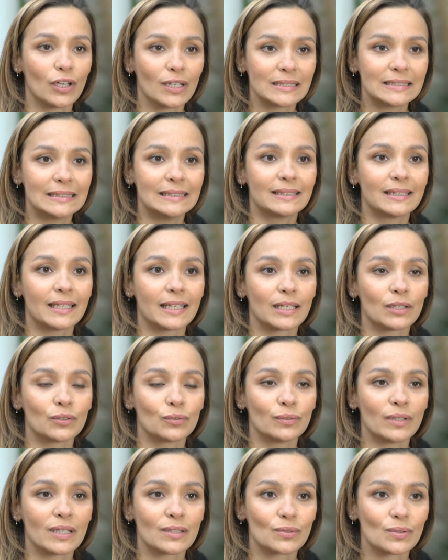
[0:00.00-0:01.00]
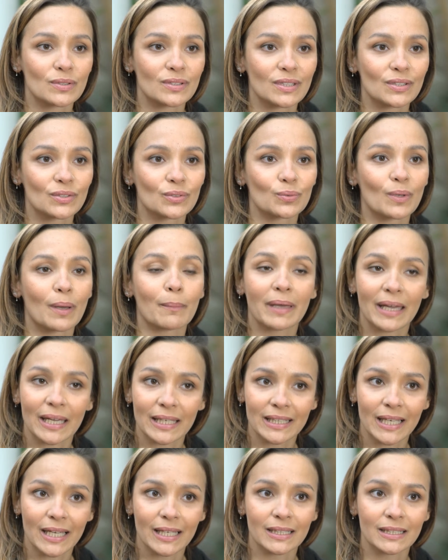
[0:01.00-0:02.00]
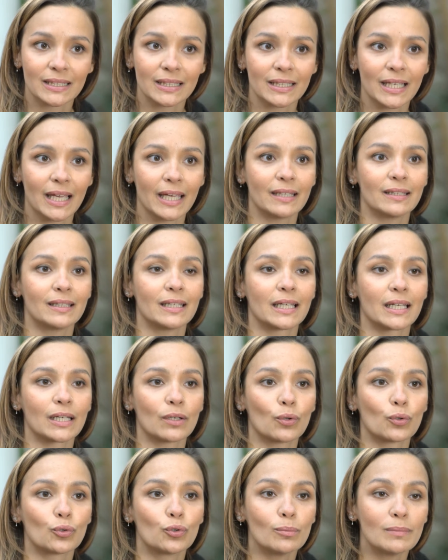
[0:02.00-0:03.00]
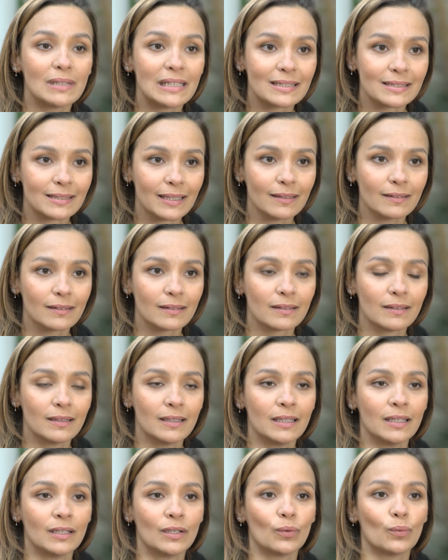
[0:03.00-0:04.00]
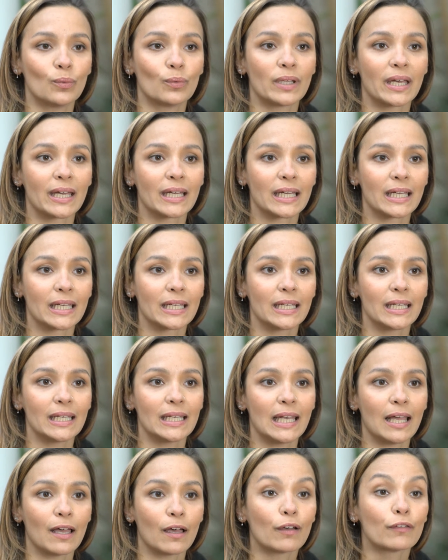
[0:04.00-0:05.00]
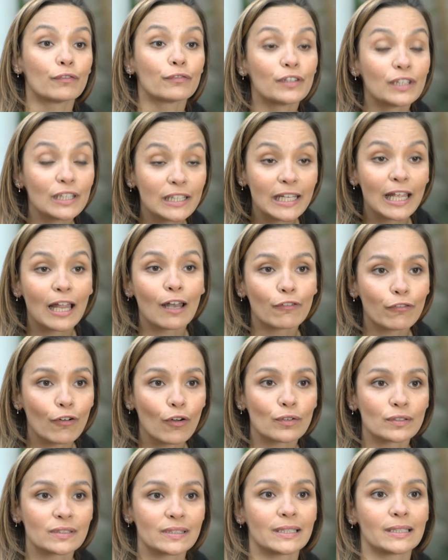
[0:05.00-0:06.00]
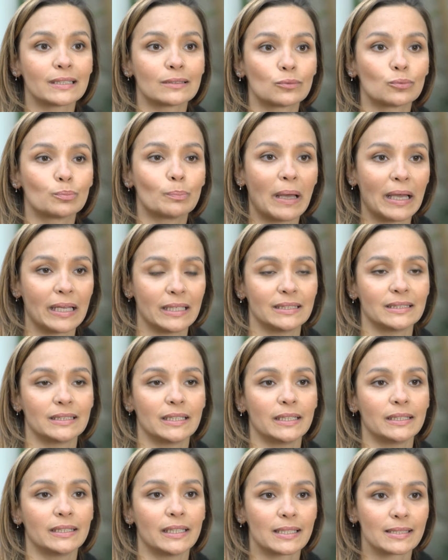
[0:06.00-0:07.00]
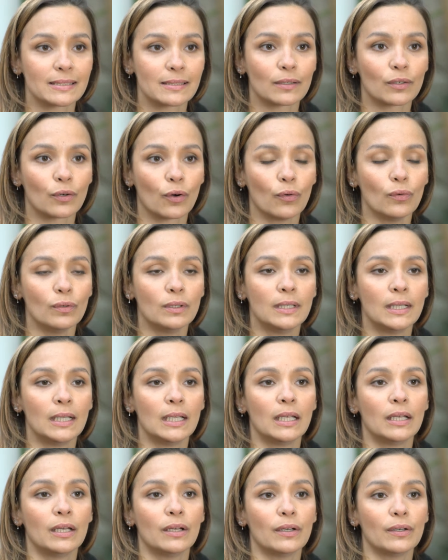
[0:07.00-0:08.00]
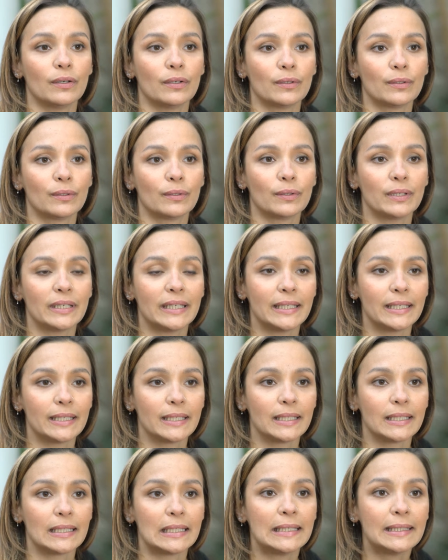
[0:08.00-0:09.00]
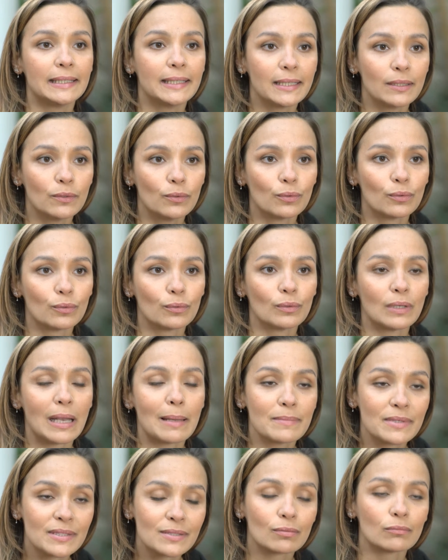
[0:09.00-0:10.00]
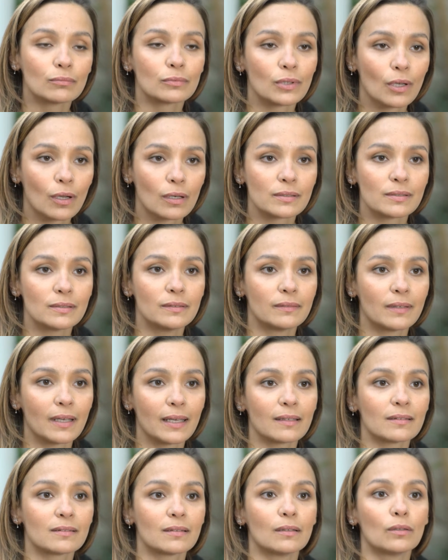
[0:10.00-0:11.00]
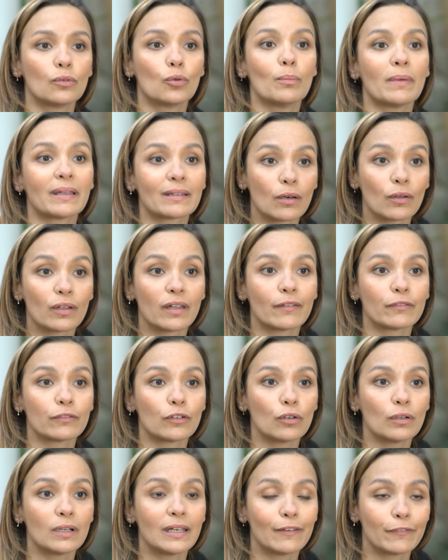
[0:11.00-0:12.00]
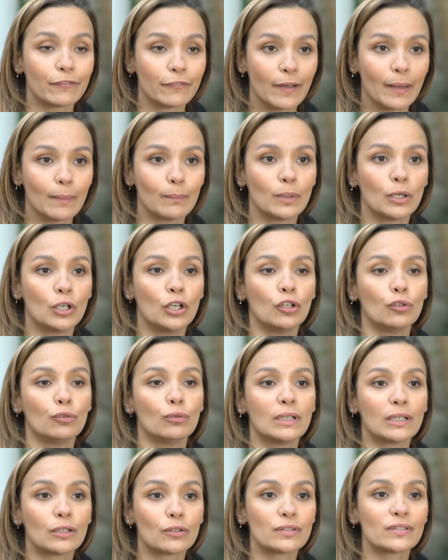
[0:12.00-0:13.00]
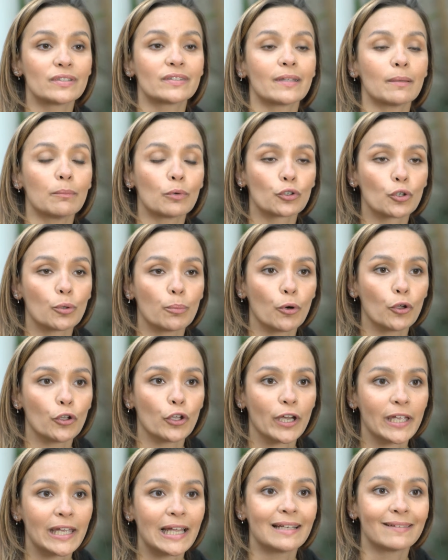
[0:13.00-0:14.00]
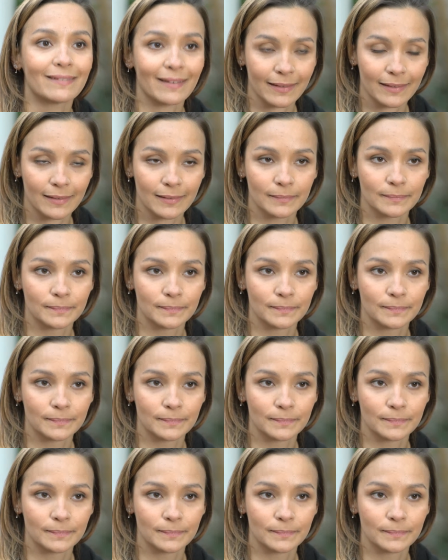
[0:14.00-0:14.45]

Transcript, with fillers: Girls in Tech est une association américaine qui a été créée en 2007. On a créé la filiale française ou parisienne il y a 5 ans. Euh, et l'idée de la mission de Girls in Tech, c'est de mettre en avant les femmes de l'écosystème entrepreneurial tech.